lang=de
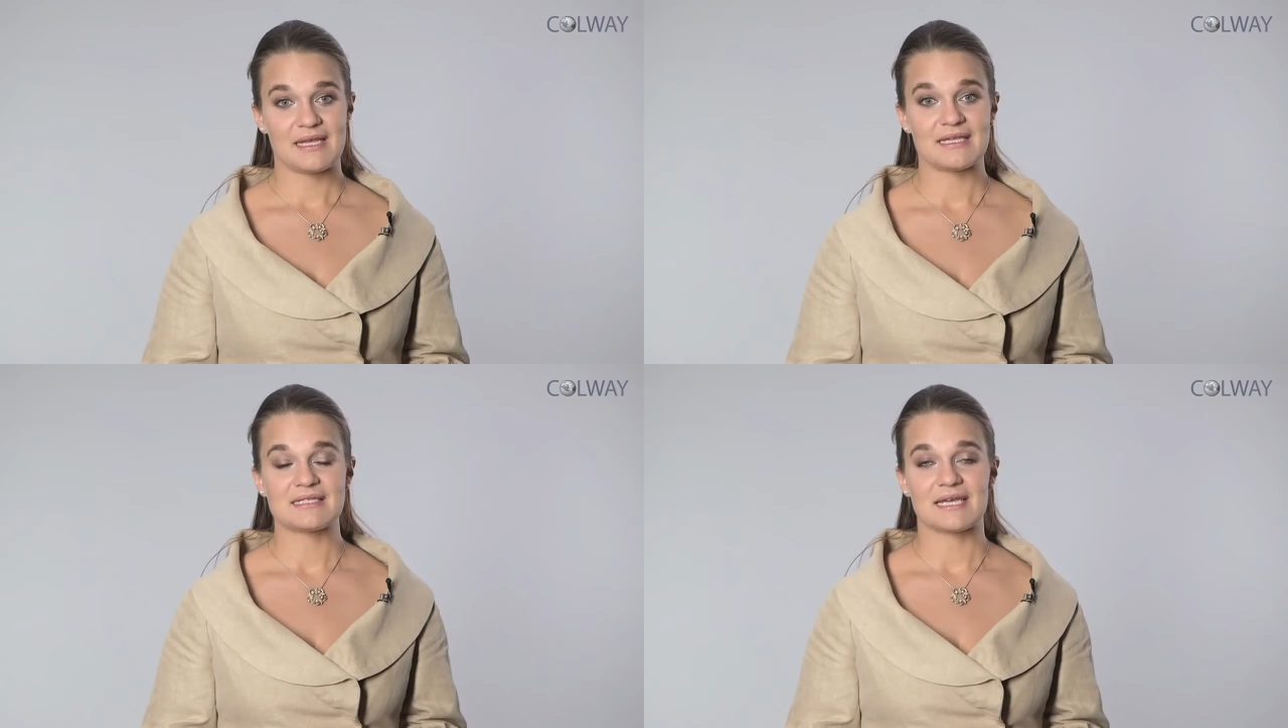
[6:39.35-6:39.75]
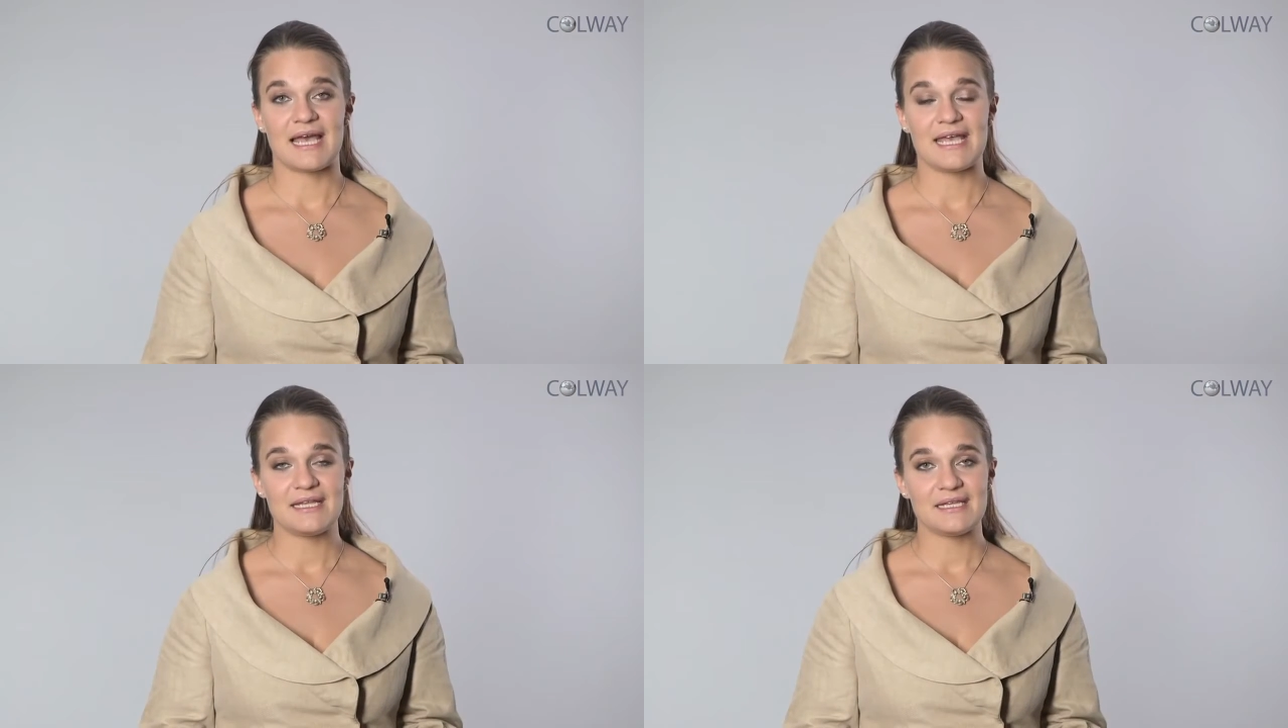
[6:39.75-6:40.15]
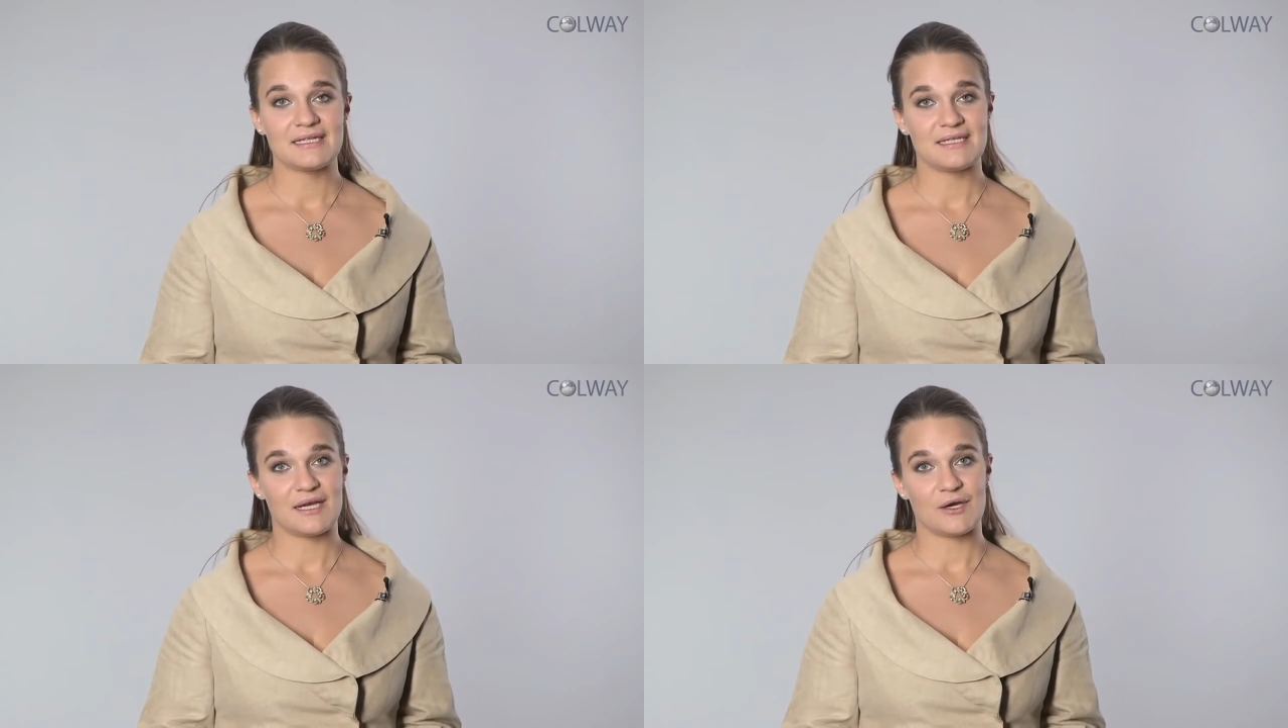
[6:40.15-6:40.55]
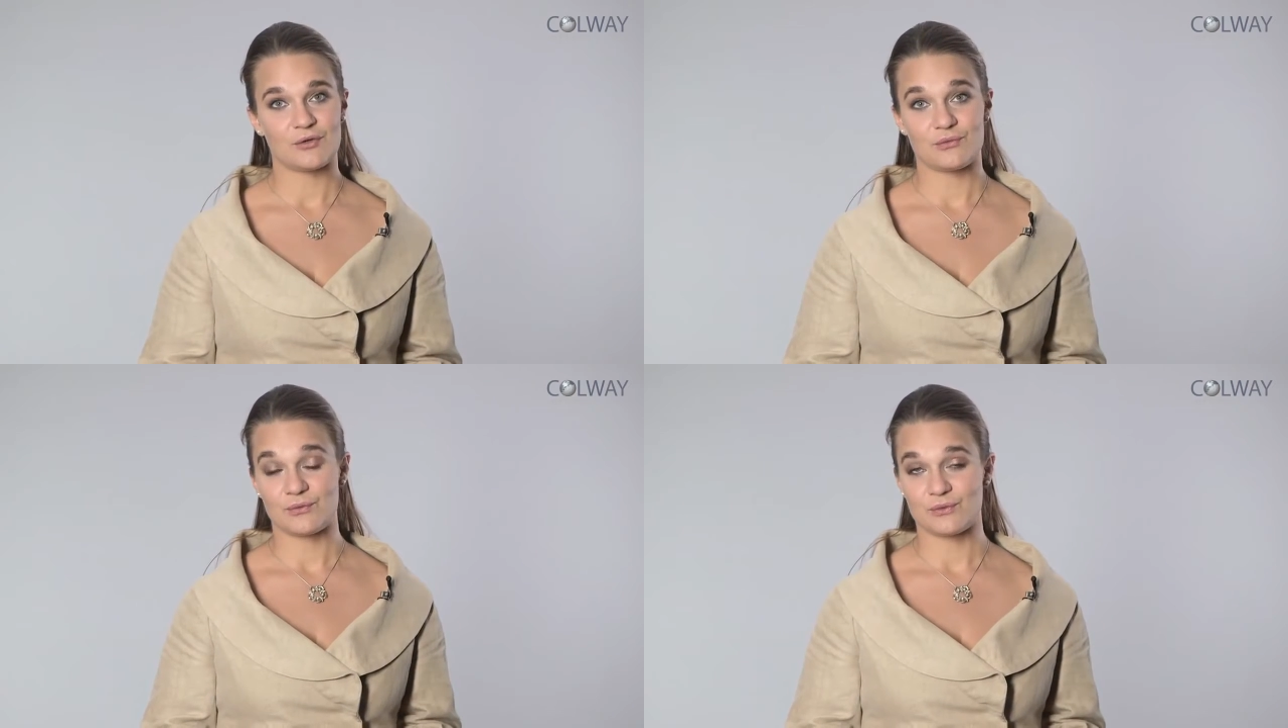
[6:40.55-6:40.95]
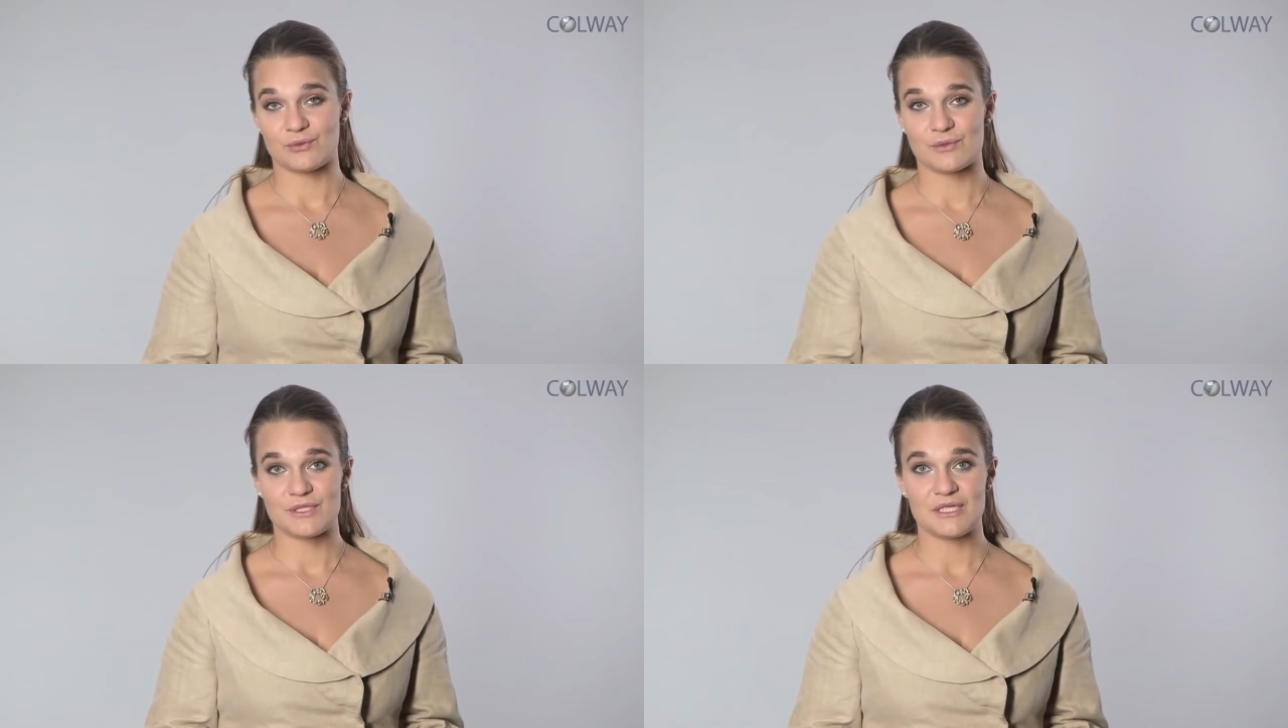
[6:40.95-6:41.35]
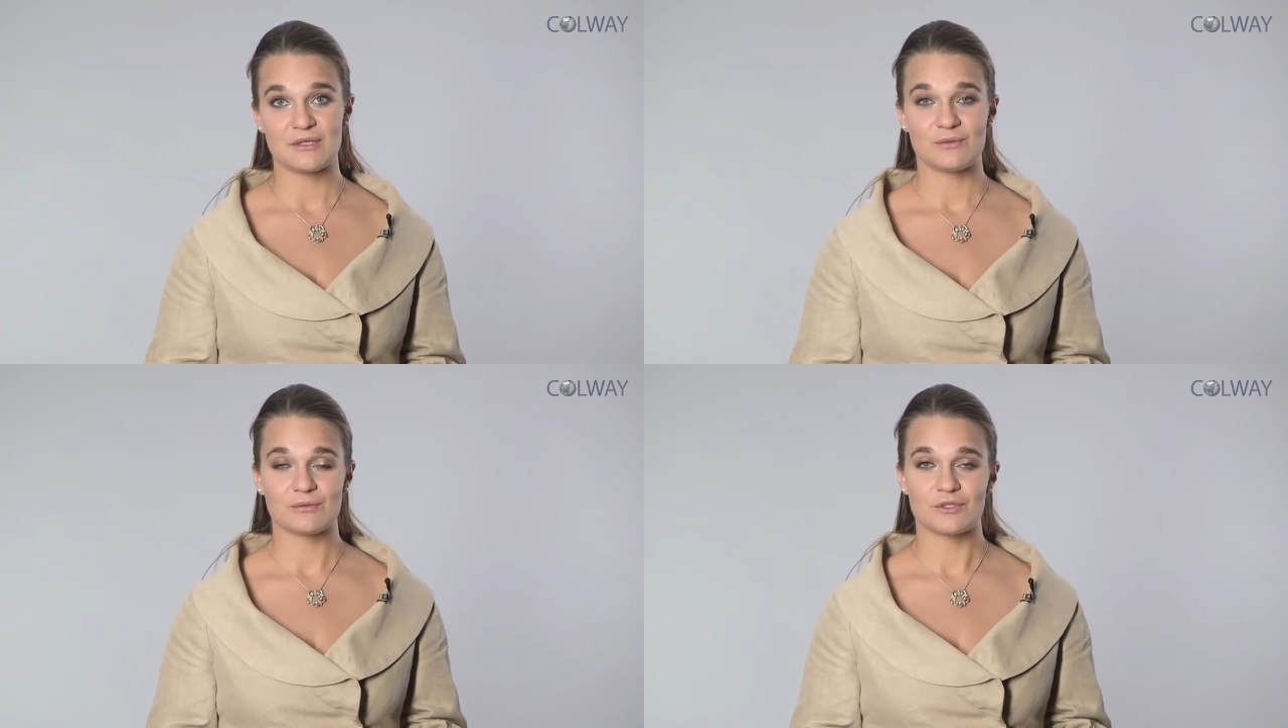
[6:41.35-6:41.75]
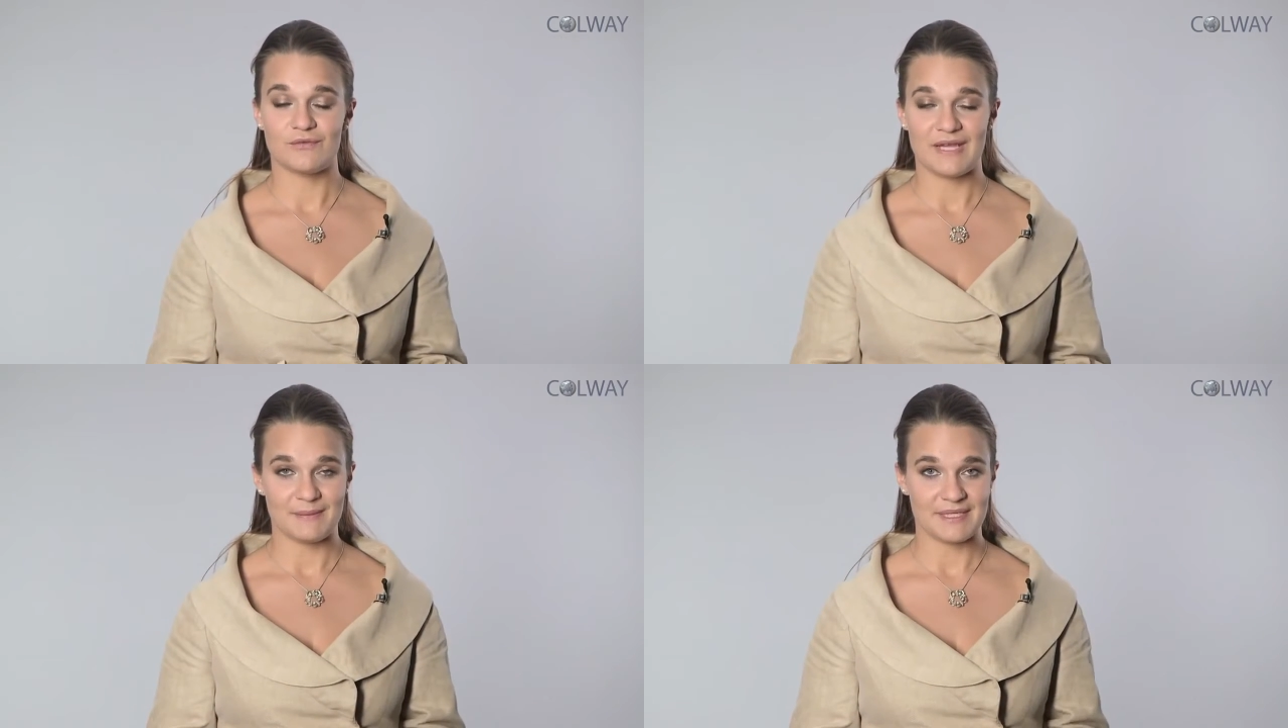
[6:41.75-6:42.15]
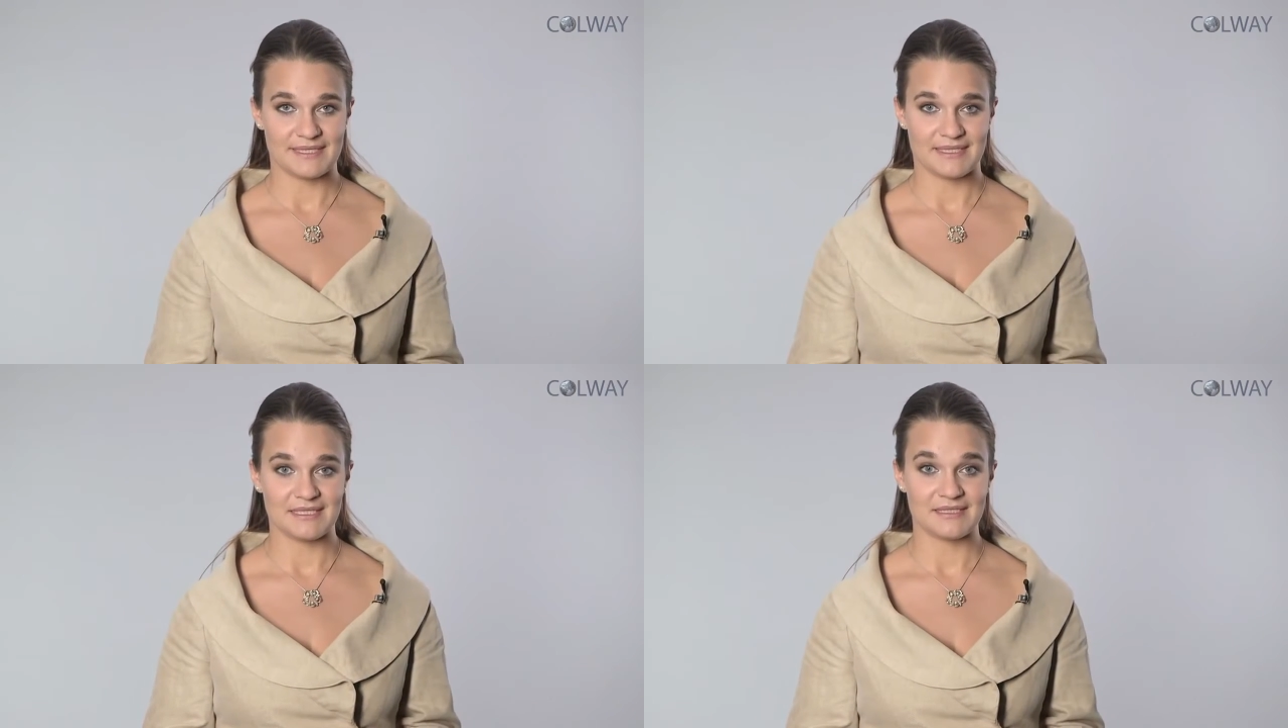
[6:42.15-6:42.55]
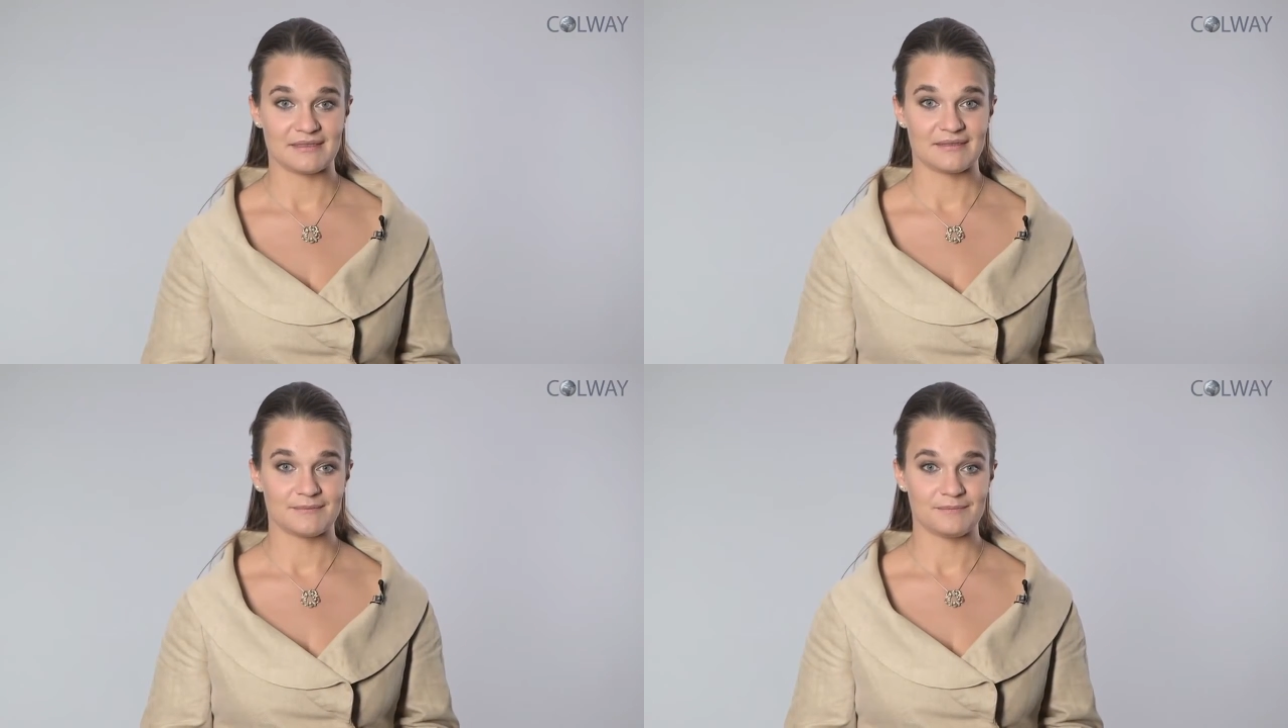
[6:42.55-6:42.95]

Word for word: Es reinigt die Haut von Toxinen und Schwermetallen.